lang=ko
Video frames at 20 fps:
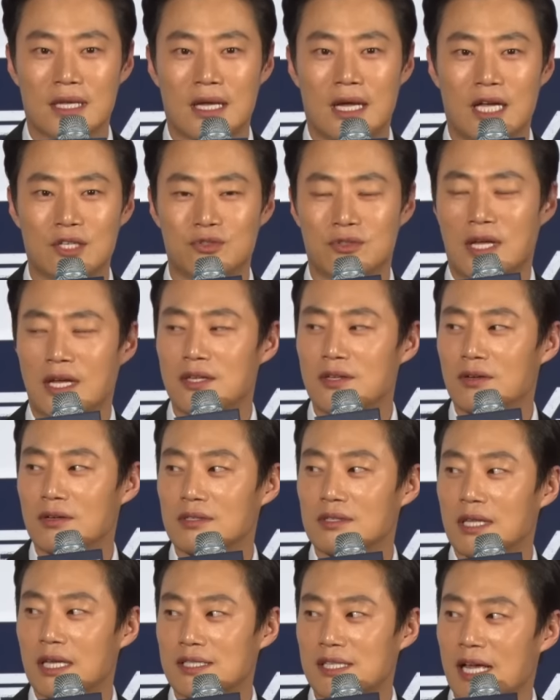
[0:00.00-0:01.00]
아주
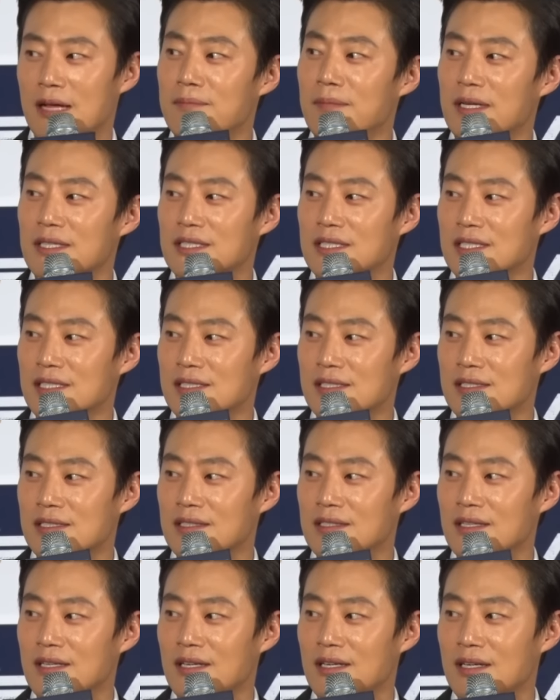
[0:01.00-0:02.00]
단역 대사 한마디
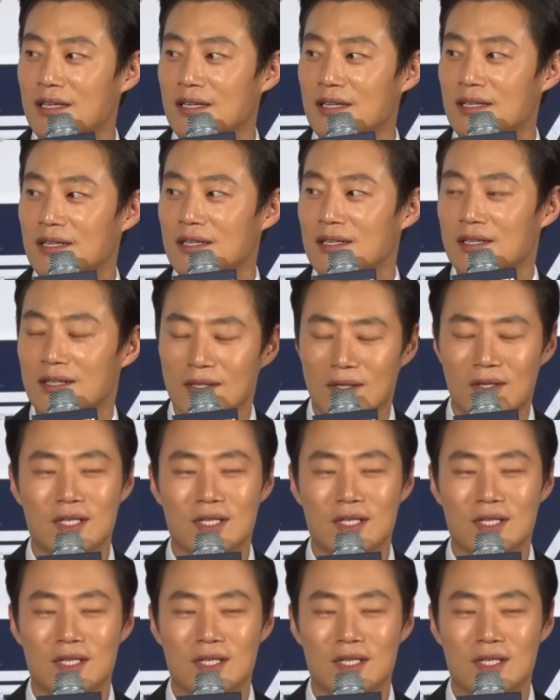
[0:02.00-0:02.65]
있을 때 음.